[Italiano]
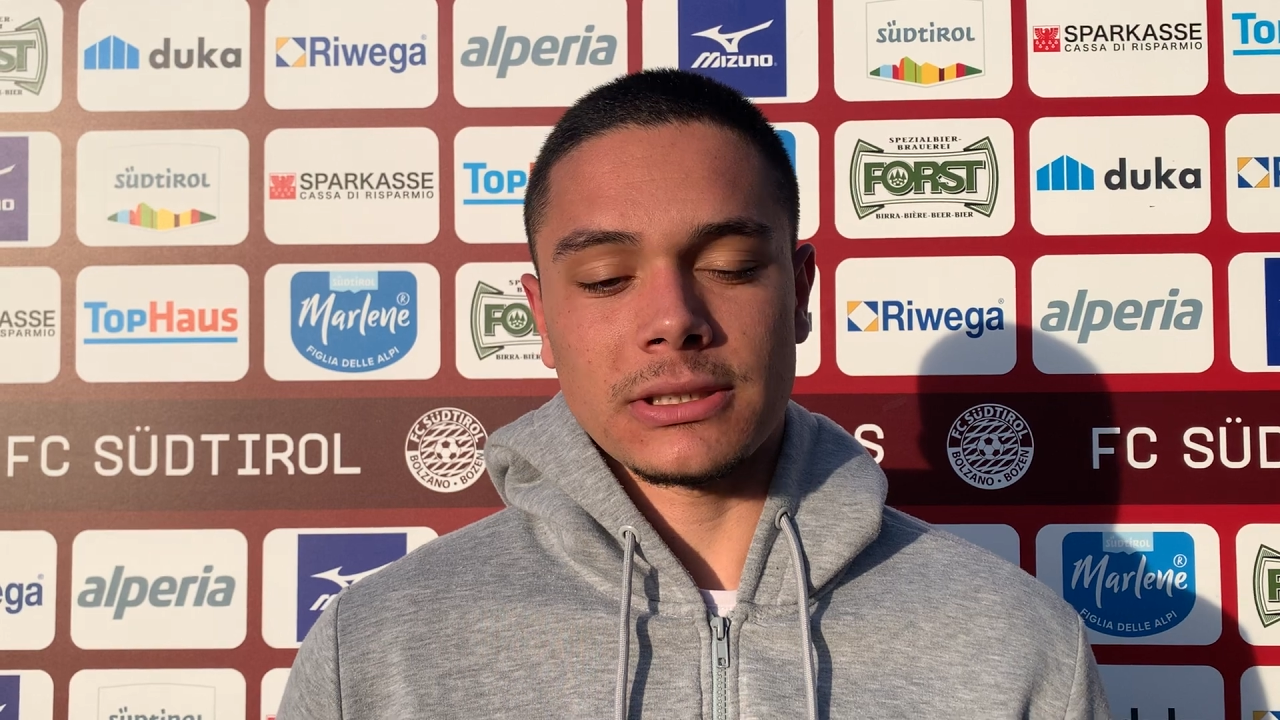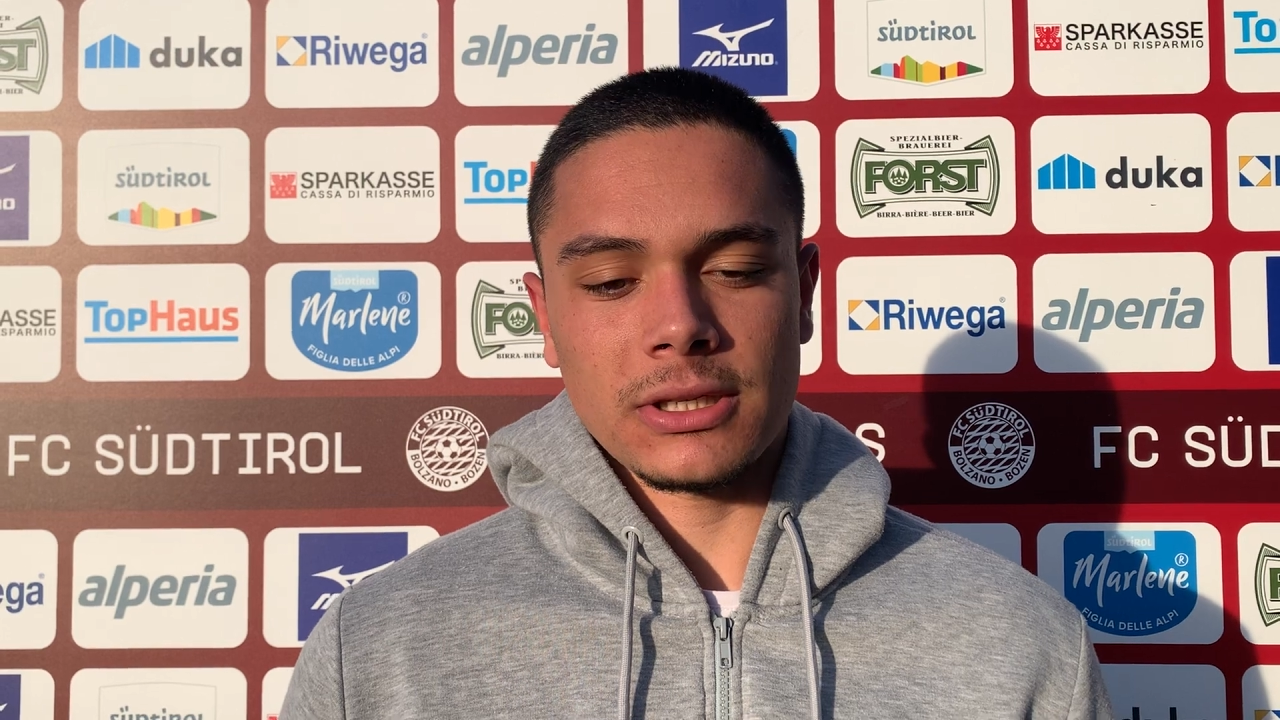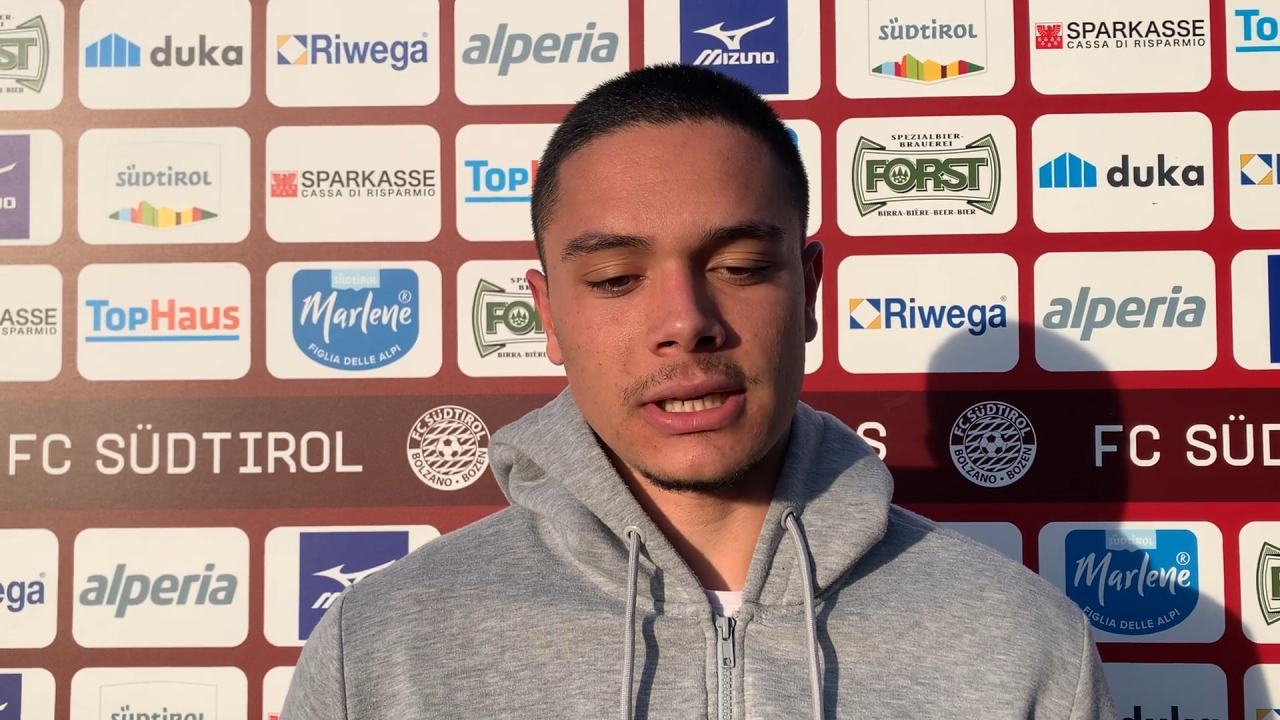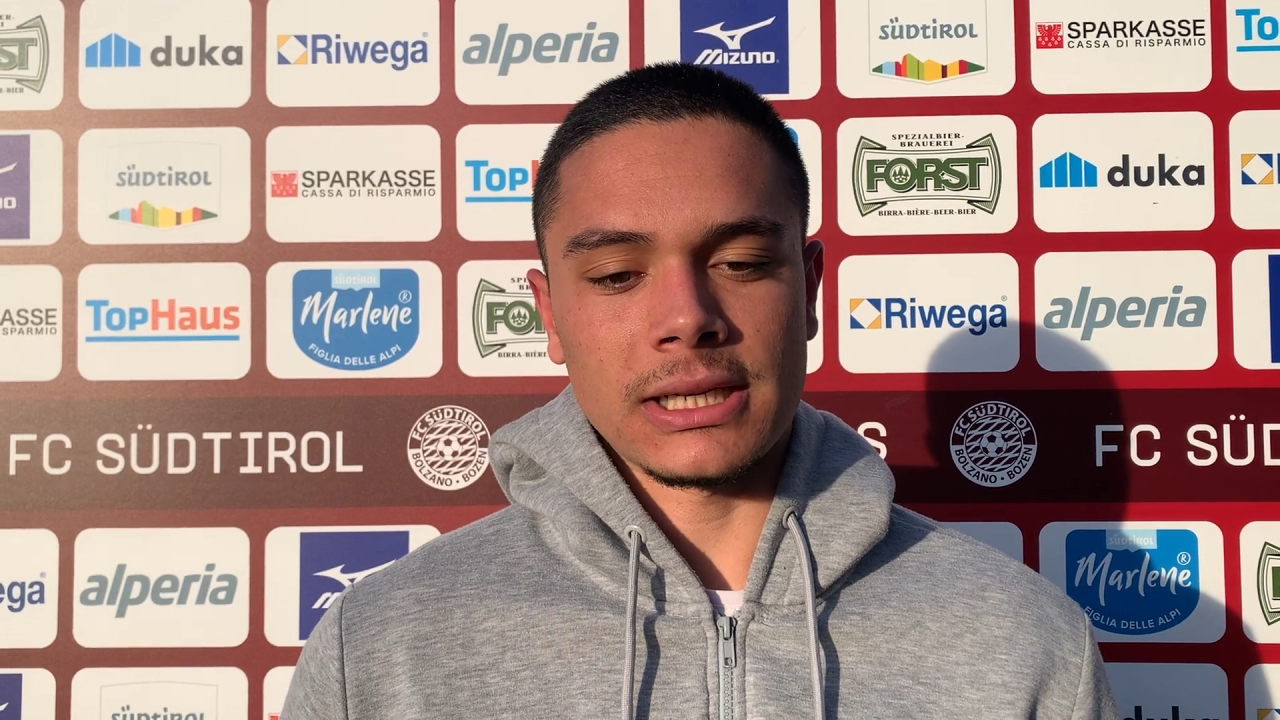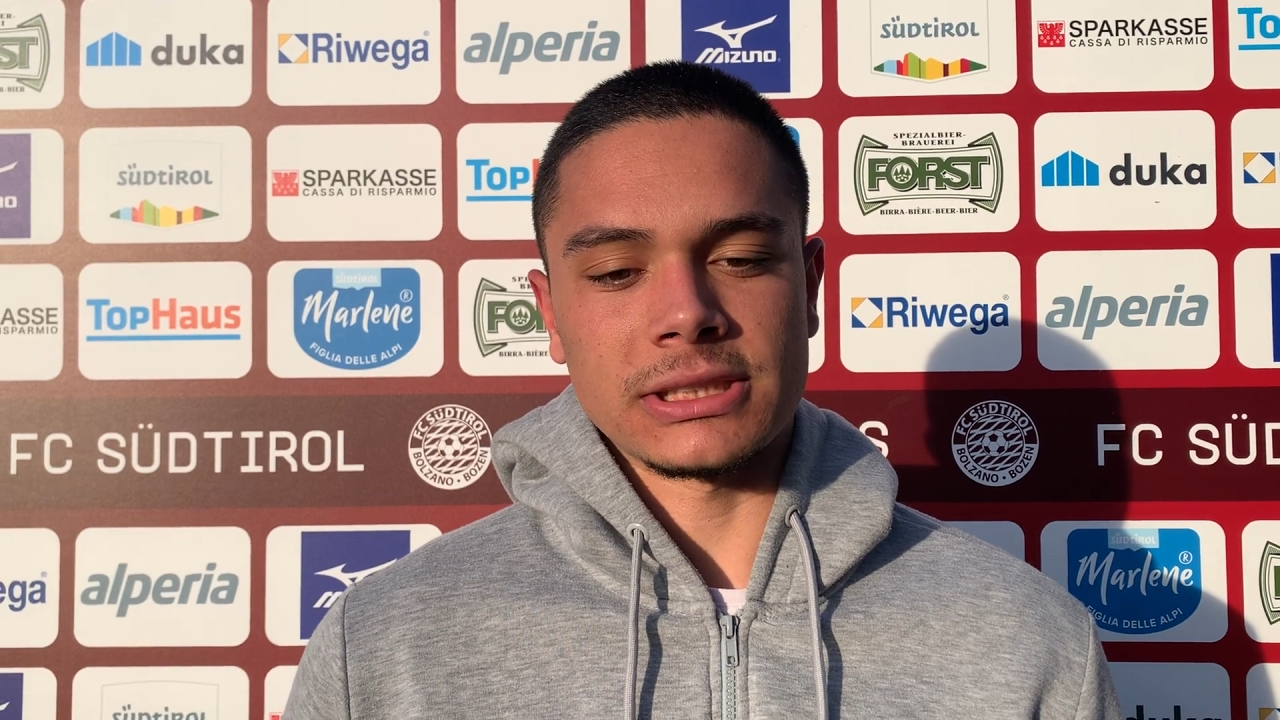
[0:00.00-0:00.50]

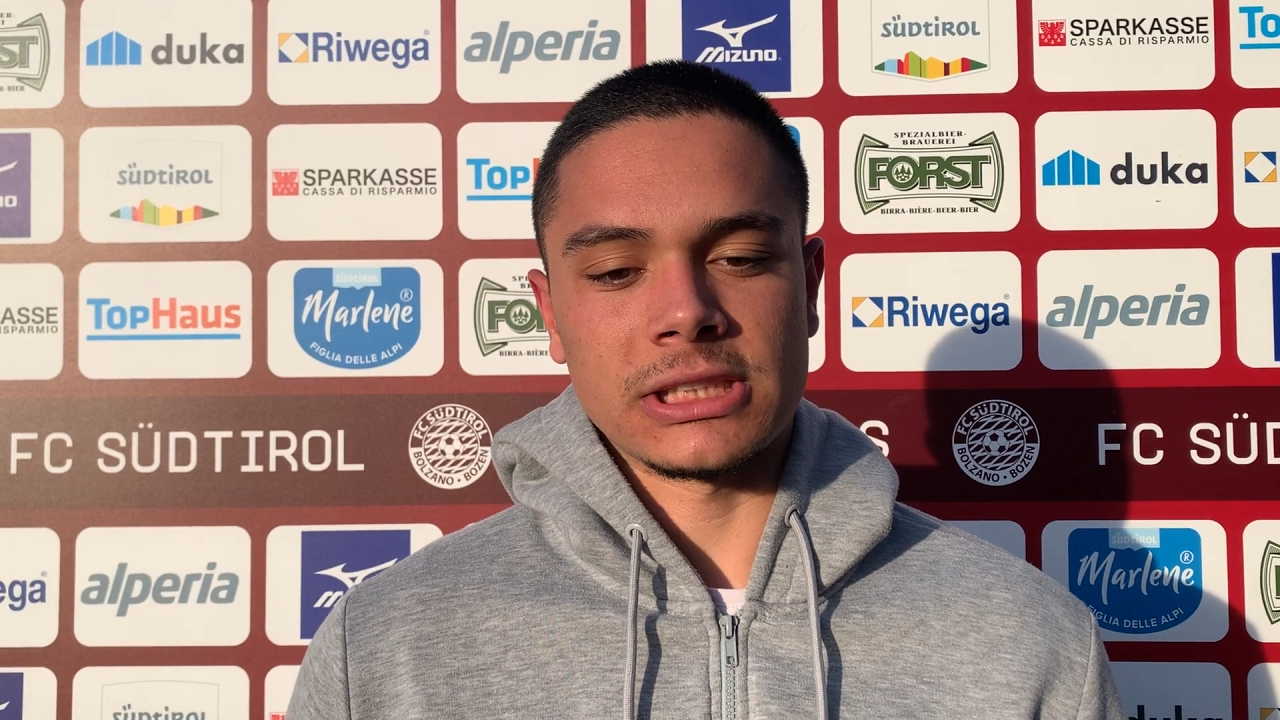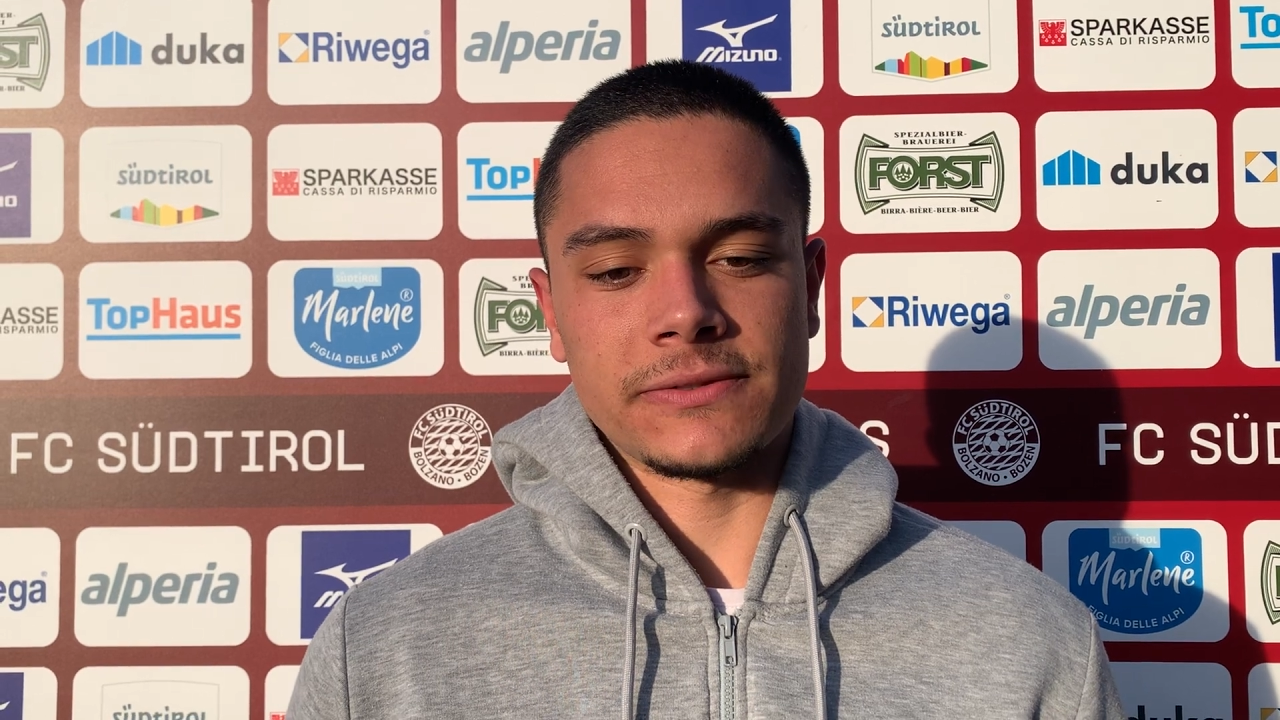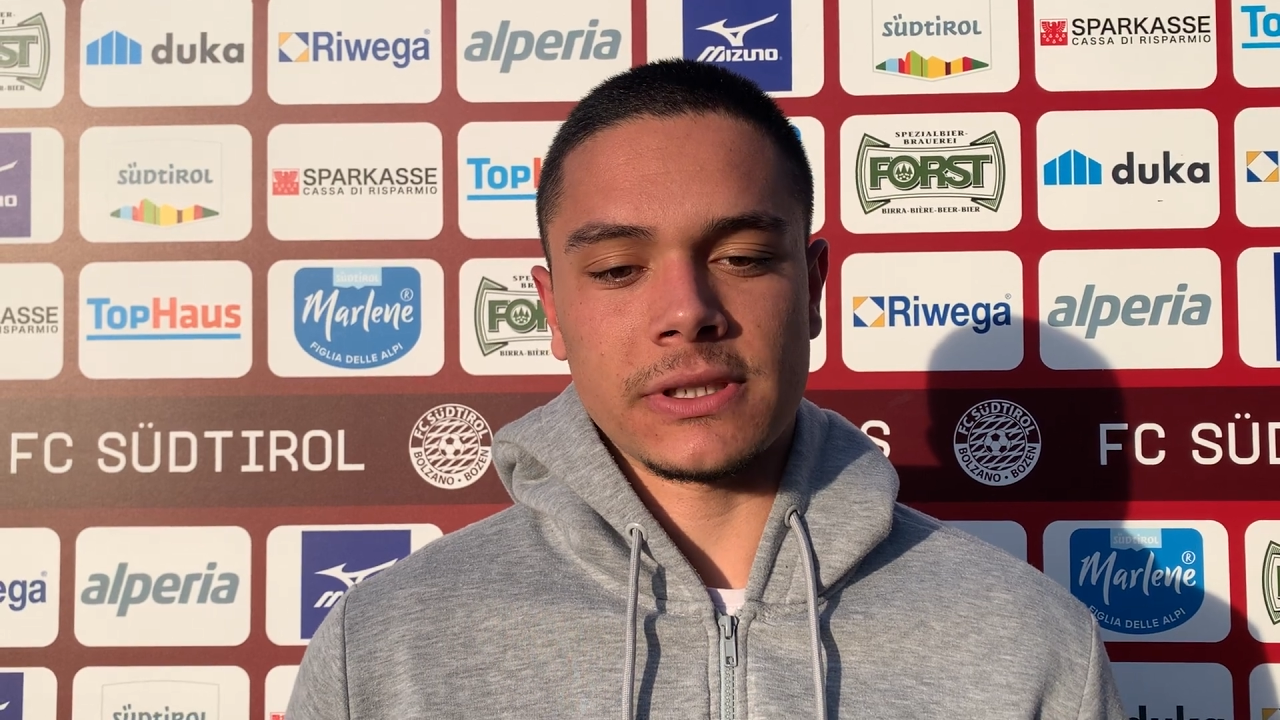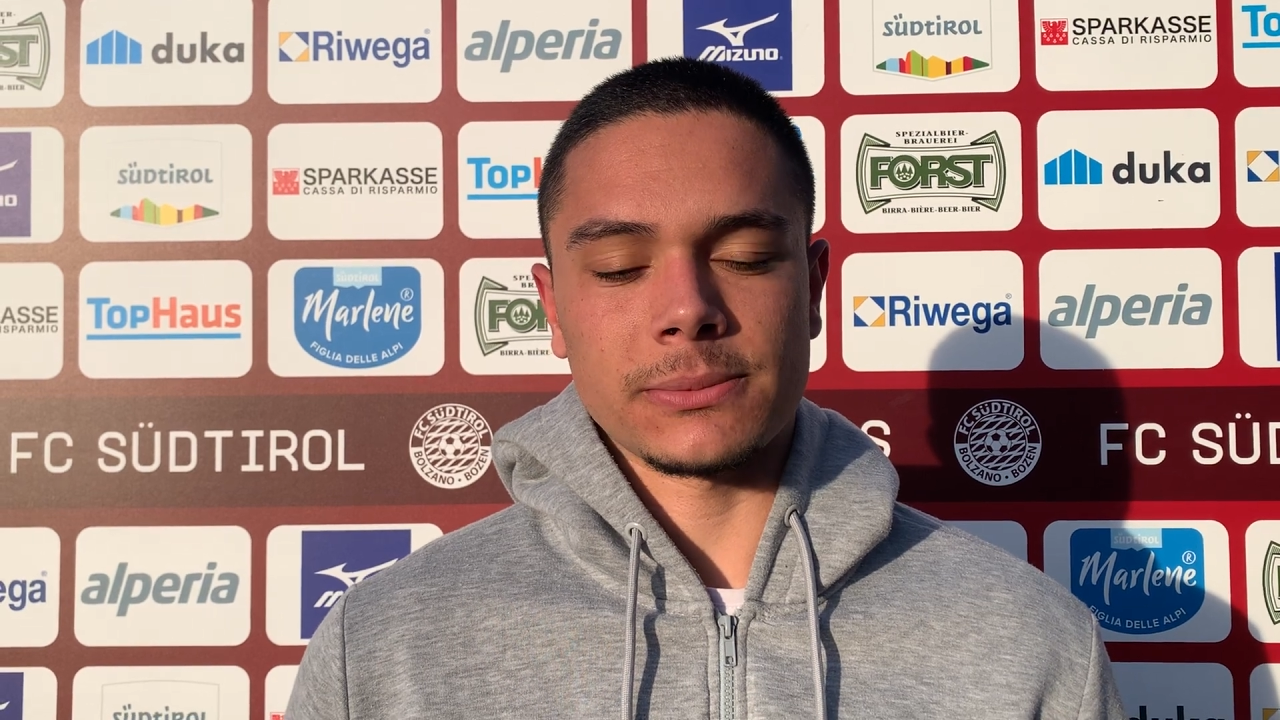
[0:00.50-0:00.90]
in classifica